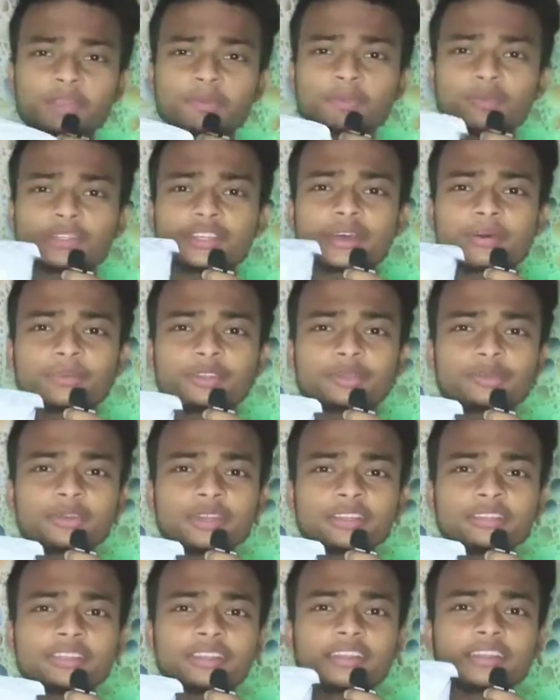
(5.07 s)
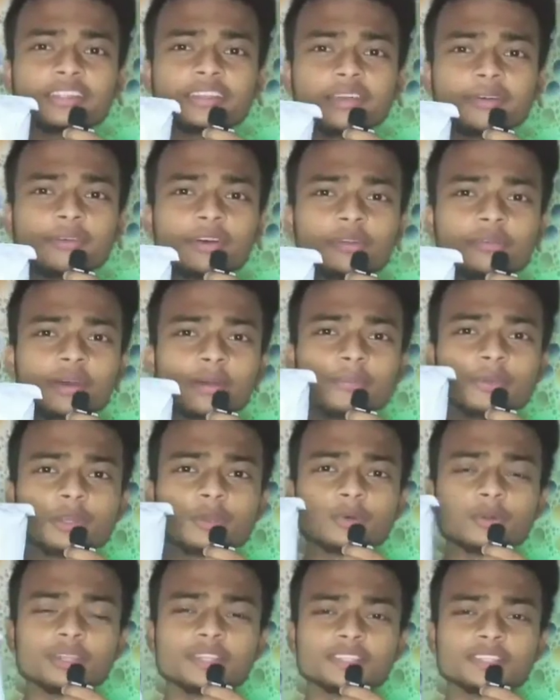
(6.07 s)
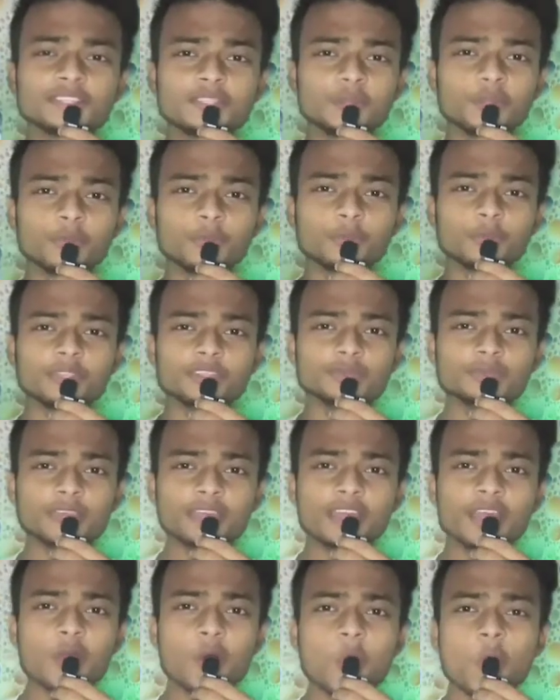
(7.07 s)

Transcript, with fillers: कि मुझे अभी तुरंत ही डिलीवर हुआ है बिल्कुल ही ज़ीरो रुपीज़ में